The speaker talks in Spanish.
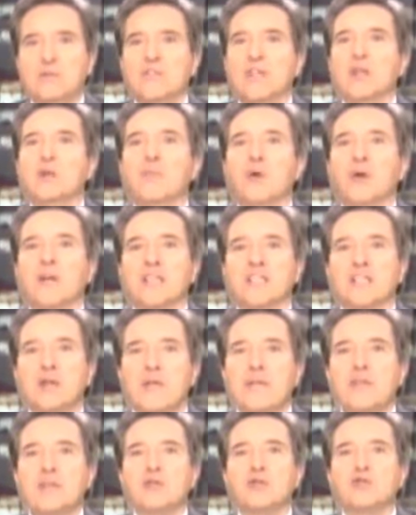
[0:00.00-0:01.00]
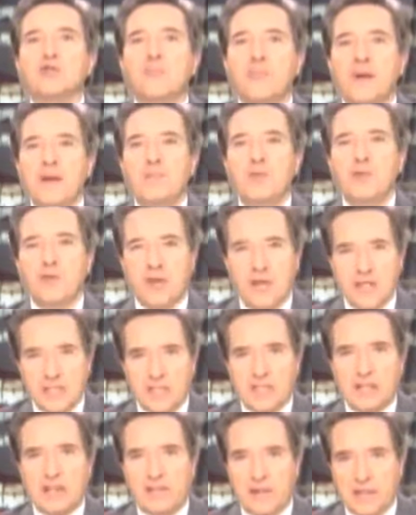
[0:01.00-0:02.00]
sino porque se lo ha dicho su primo, que
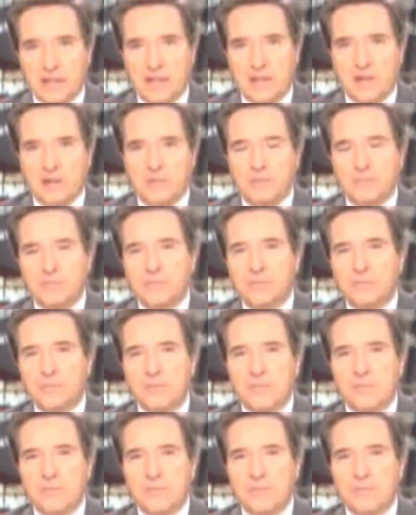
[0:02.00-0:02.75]
es catedrático.